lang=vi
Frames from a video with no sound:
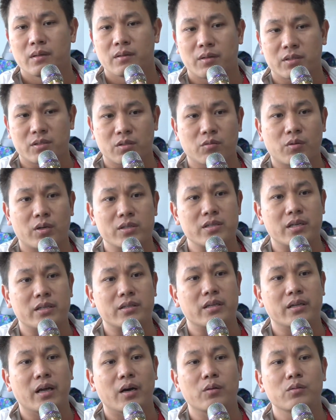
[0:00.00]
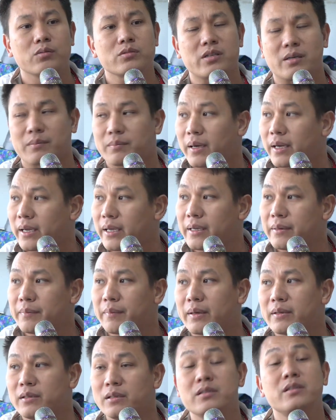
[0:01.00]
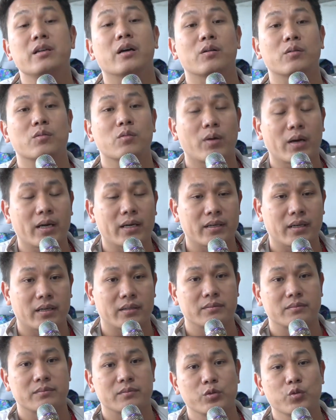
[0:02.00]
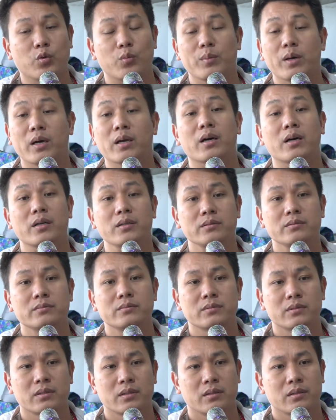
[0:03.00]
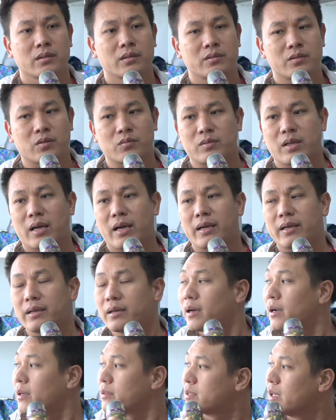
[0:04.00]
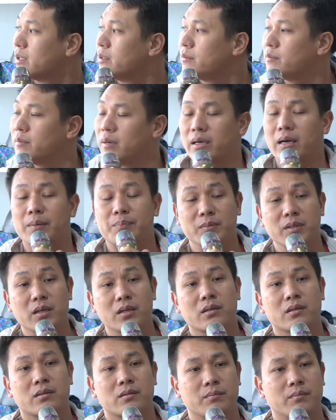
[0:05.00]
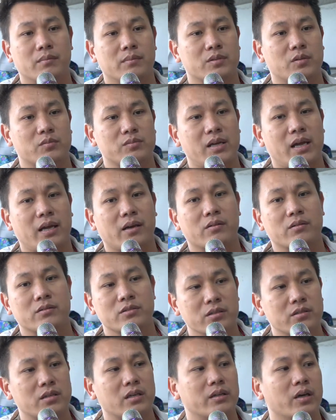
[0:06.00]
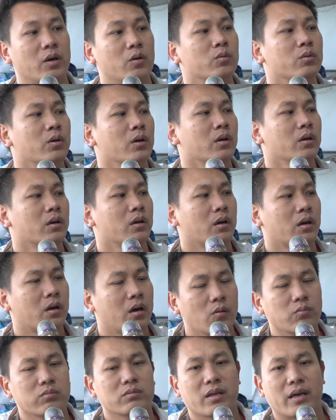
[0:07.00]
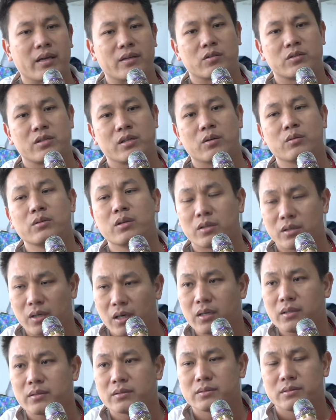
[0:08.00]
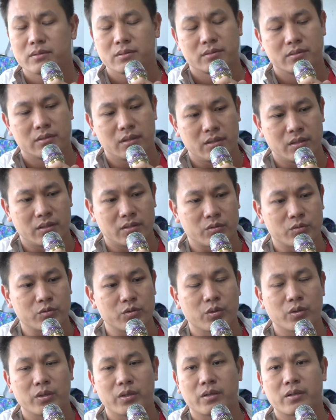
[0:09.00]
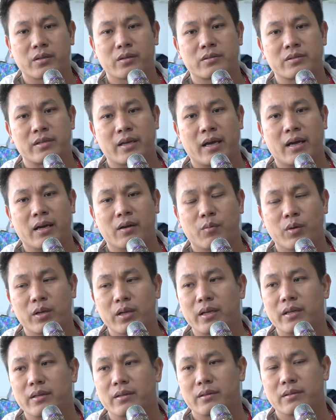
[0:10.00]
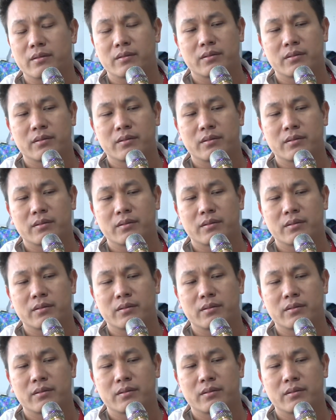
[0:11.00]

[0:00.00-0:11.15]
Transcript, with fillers: và trong quá trình thi đấu chẳng may mà như chiều hôm qua ví dụ mưa lớn trọng tài ở ờ, sân mà ngập nước trọng tài cũng dừng trận đấu không thể cho thiếu được nữa thì chúng tôi sẽ quyết định